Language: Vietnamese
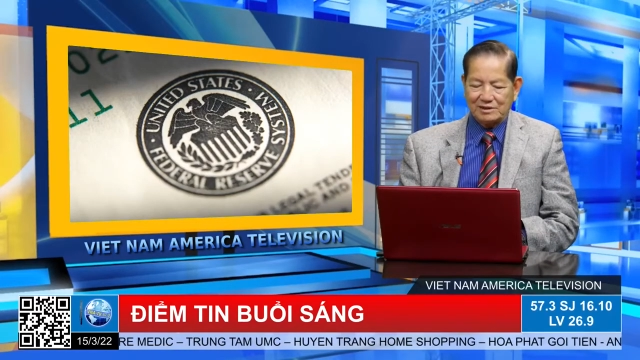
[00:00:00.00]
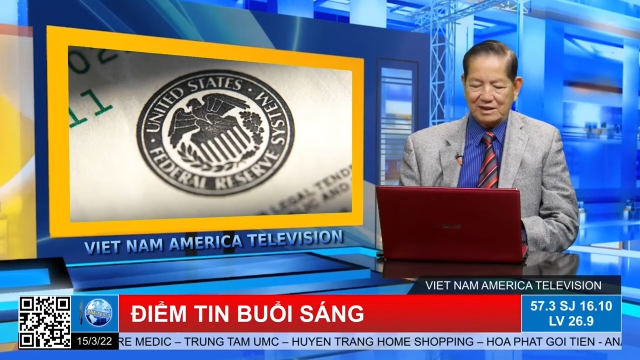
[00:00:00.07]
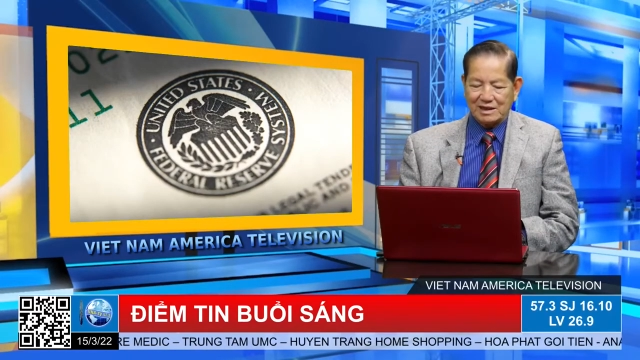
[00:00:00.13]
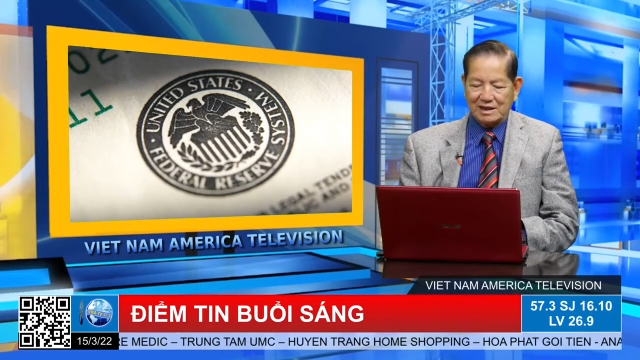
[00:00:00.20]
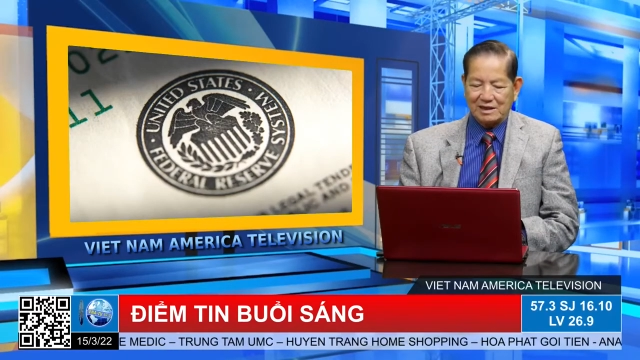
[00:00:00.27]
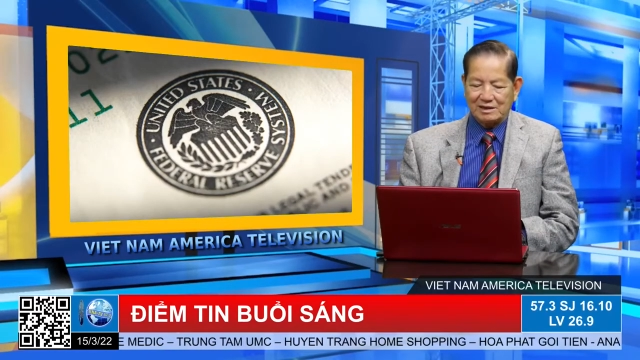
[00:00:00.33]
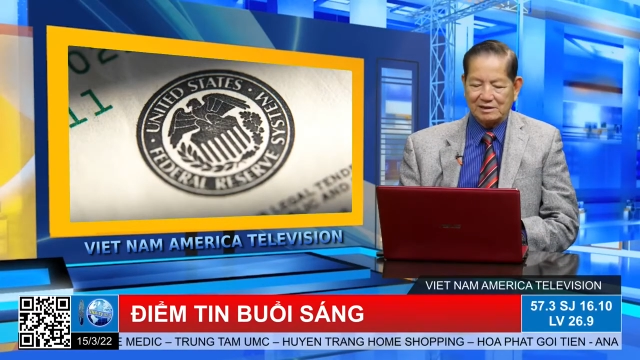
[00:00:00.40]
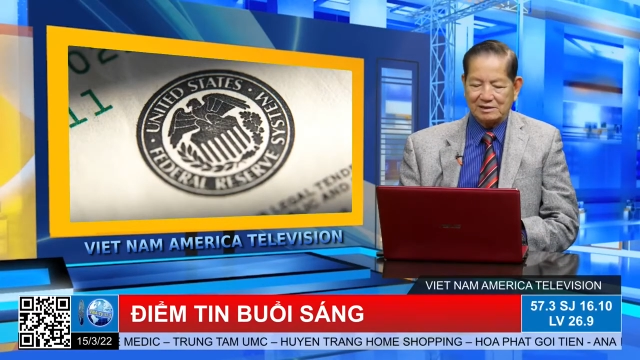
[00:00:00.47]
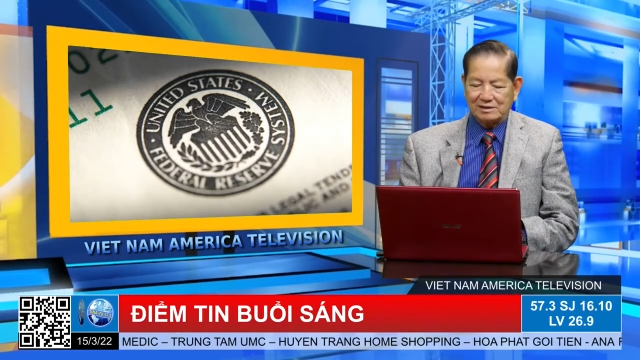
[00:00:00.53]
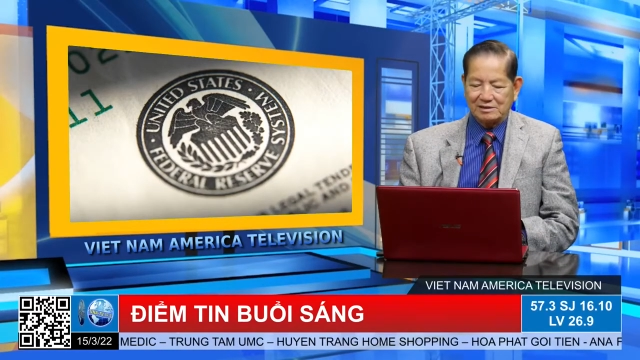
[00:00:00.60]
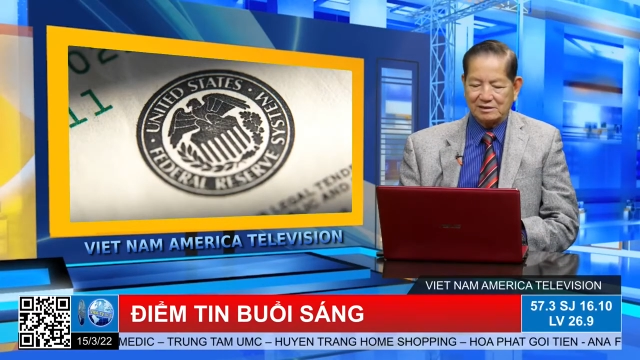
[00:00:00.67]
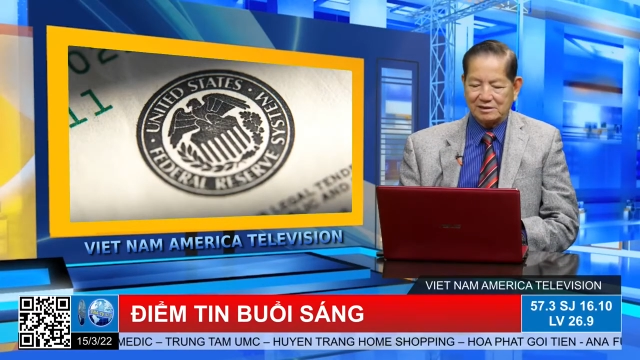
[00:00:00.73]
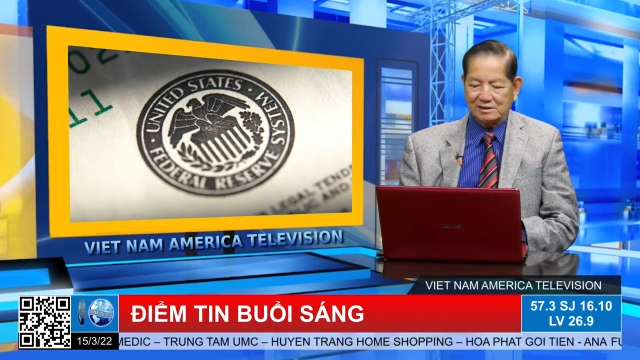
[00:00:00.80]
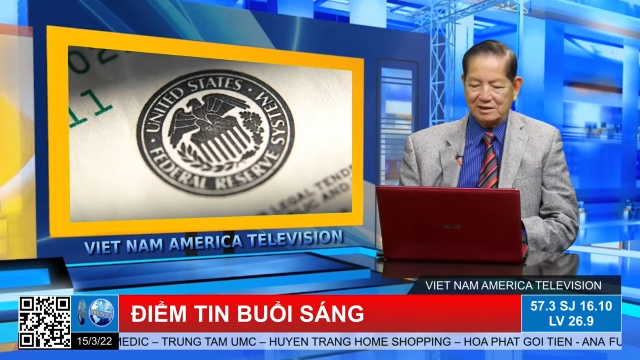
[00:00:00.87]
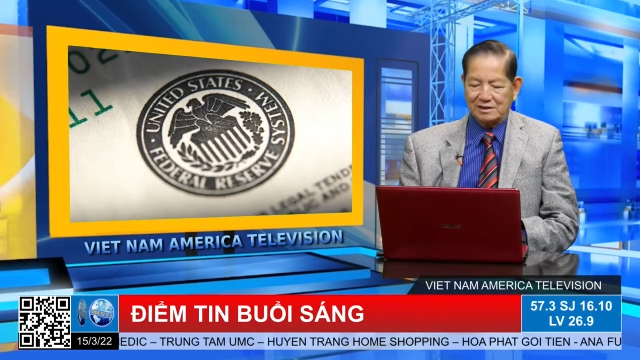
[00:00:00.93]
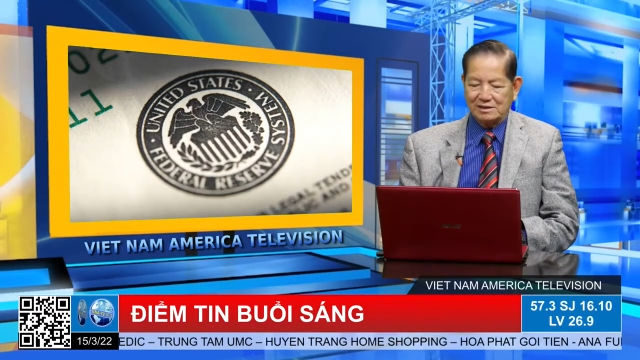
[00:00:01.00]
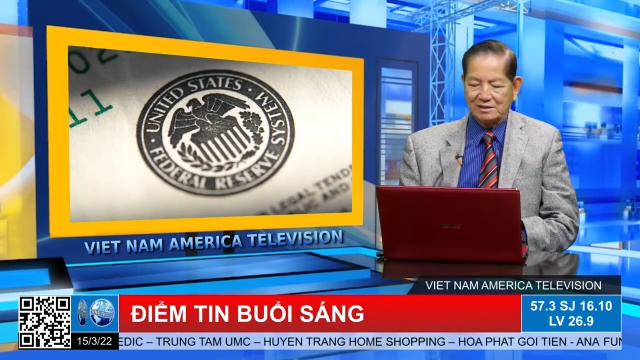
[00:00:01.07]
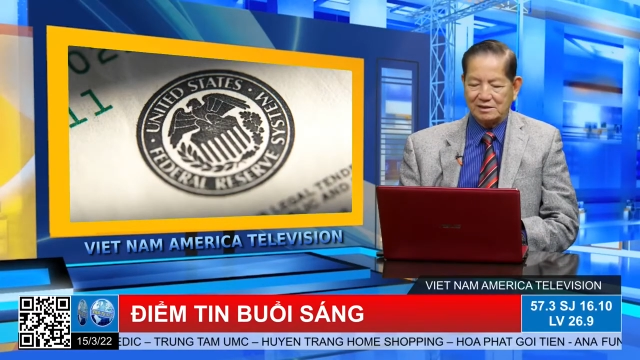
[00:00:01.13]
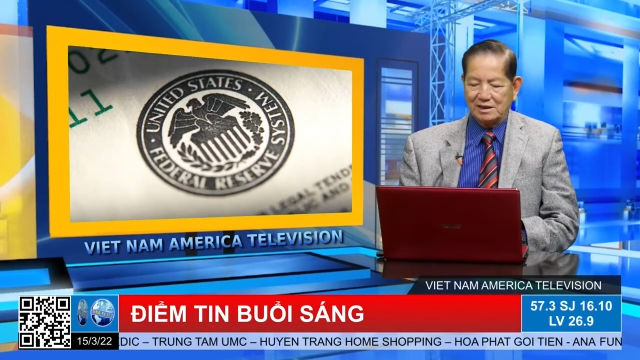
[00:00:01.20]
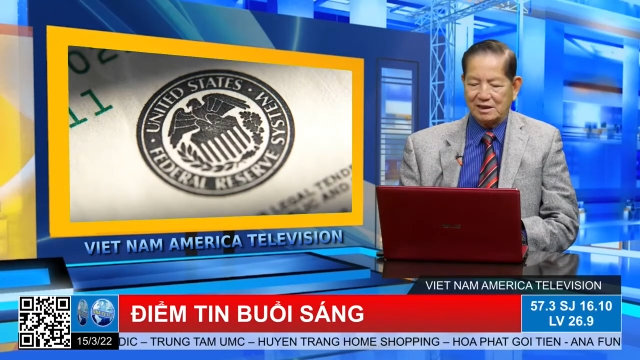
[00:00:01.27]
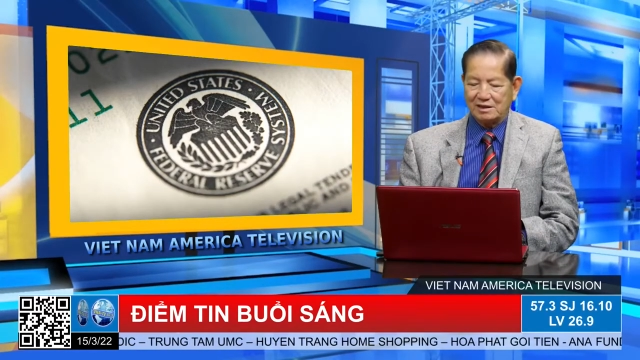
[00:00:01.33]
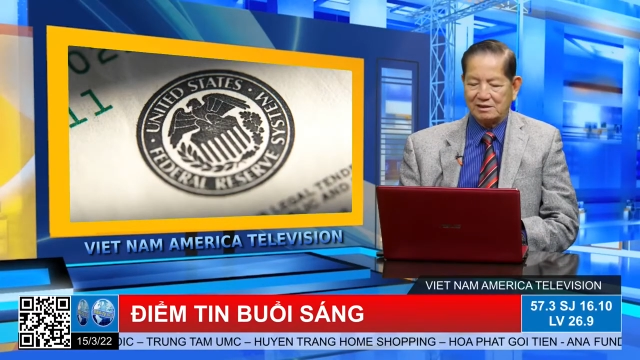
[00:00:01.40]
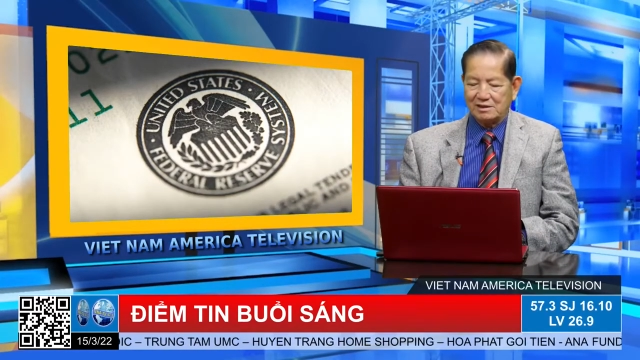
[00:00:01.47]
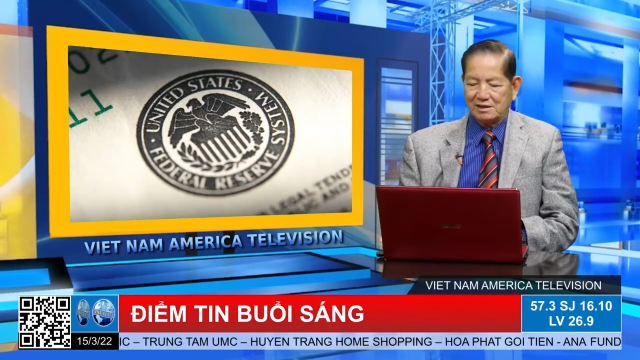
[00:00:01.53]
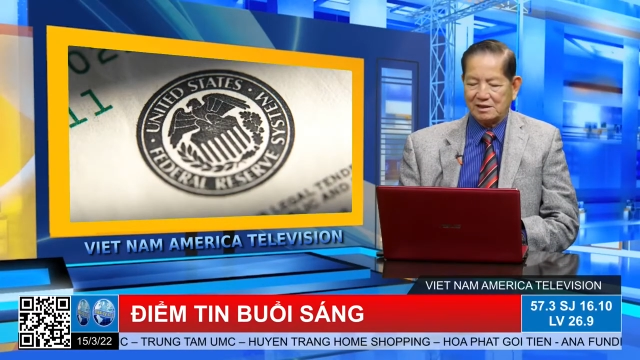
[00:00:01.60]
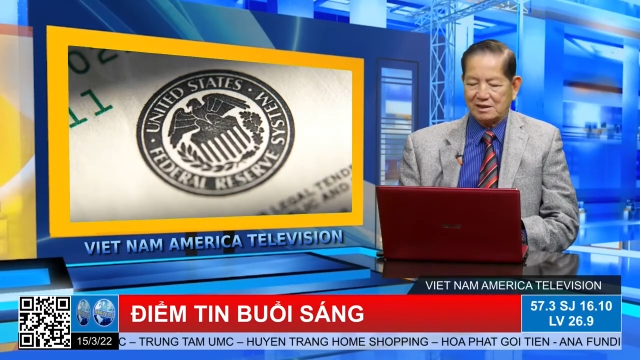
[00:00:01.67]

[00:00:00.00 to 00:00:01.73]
tức là cái uh,